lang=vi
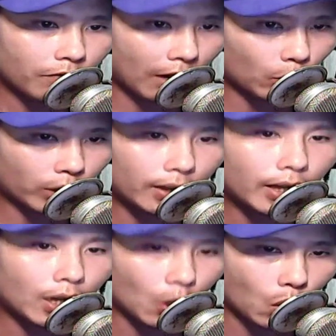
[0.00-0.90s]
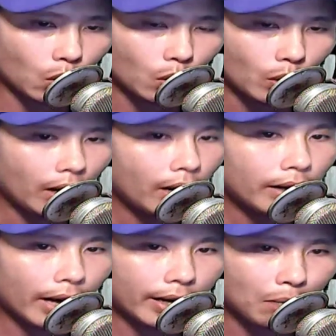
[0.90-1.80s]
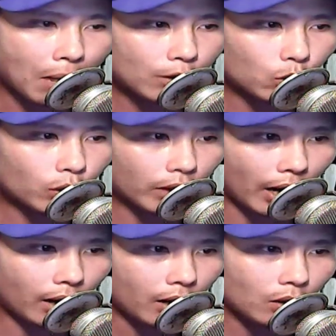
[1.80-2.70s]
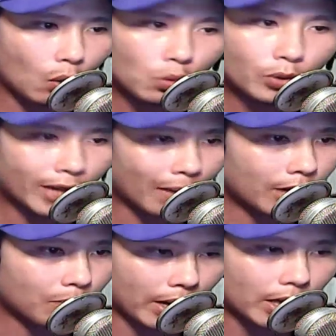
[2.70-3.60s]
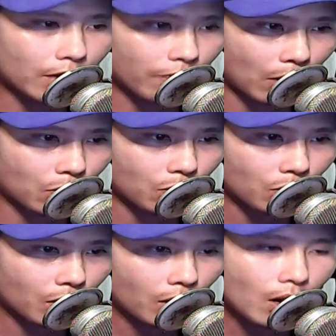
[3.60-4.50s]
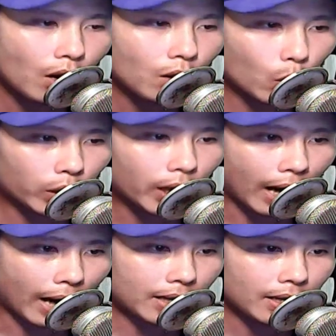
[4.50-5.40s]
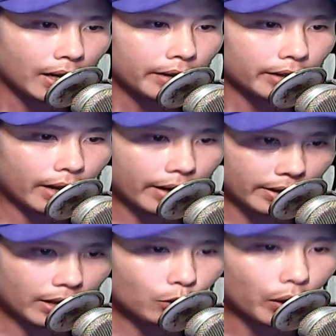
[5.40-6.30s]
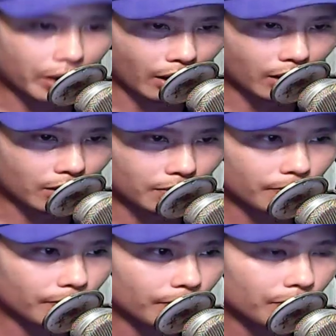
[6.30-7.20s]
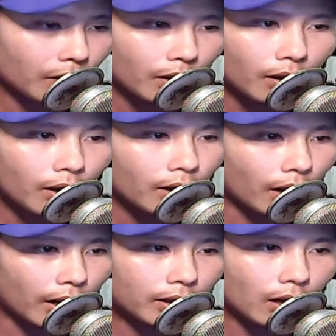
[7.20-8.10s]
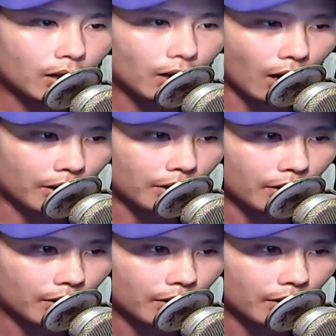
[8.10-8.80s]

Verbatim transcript: và vô tận kỳ ngộ ngay cả ba chú tế cũng không dám sảng bậy đi vào ngu tinh hải chính là đệ nhất tuyệt địa kỳ linh cười cười